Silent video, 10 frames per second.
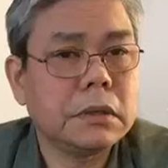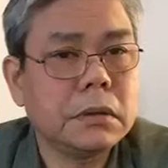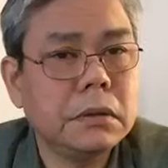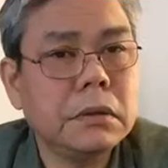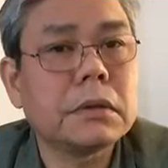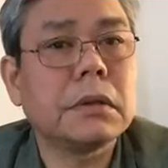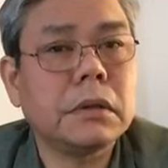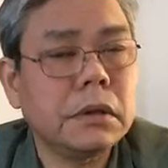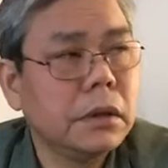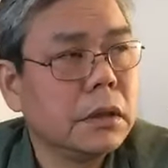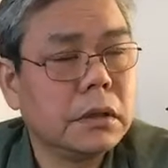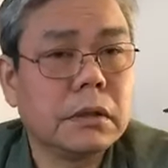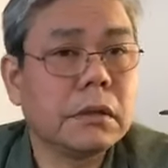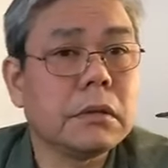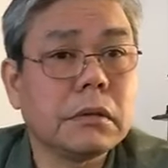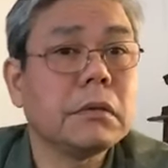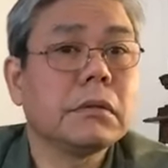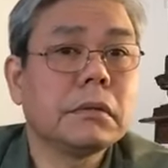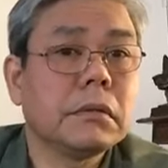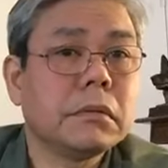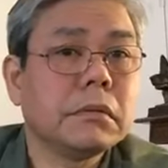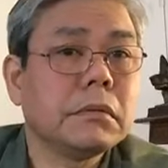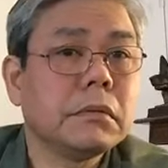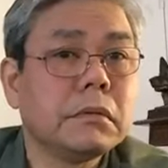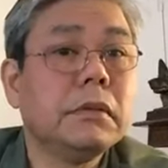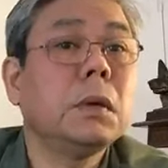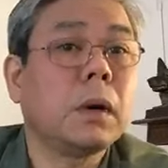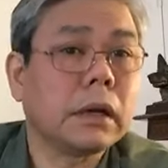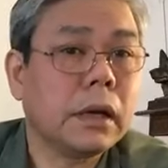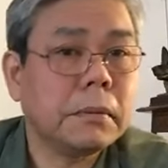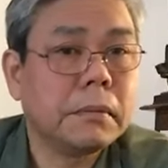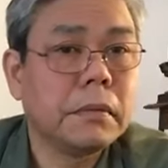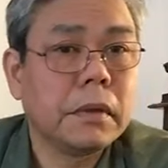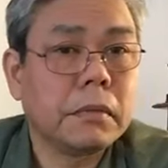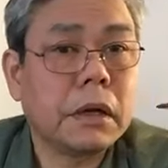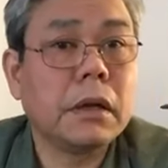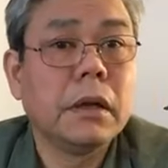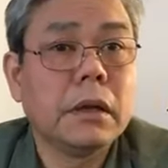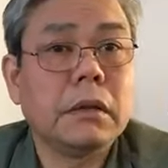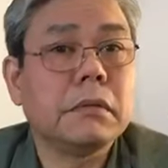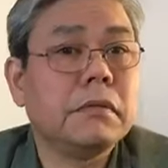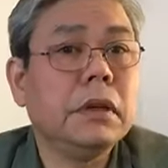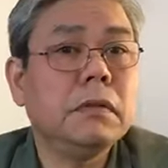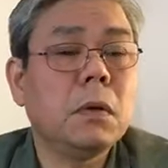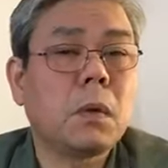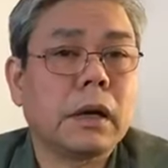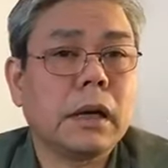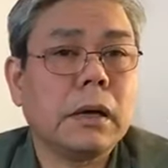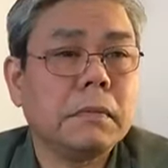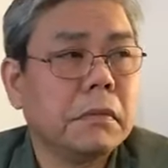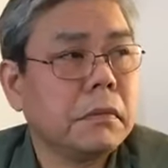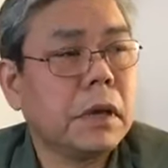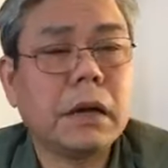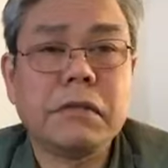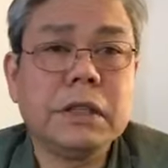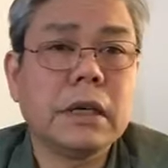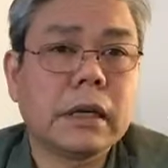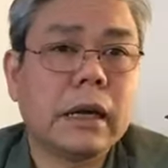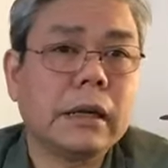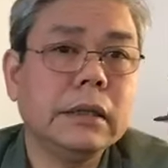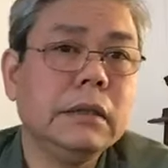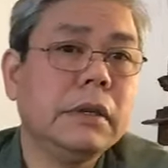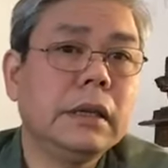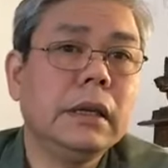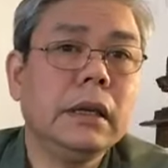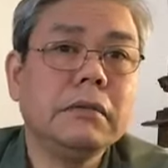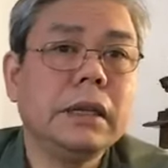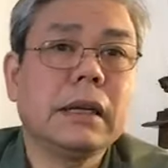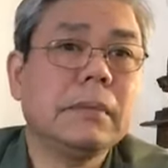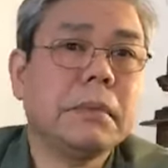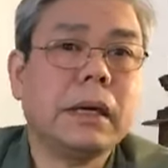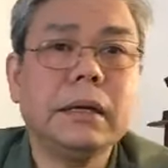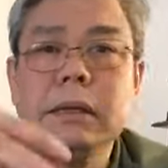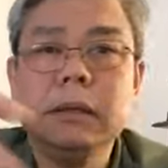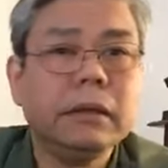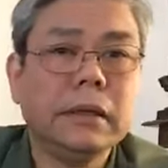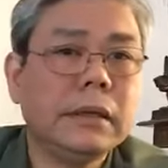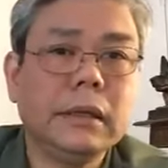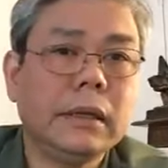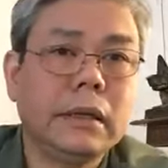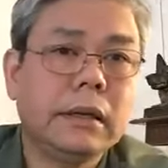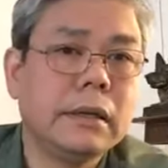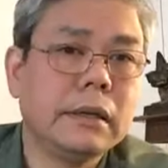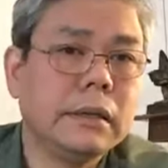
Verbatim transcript: số so ờ, với Quảng Nam và với vùng Quảng Nam đà phi trường Đà Nẵng như vậy nghĩa là vịnh Cam Ranh này kia là là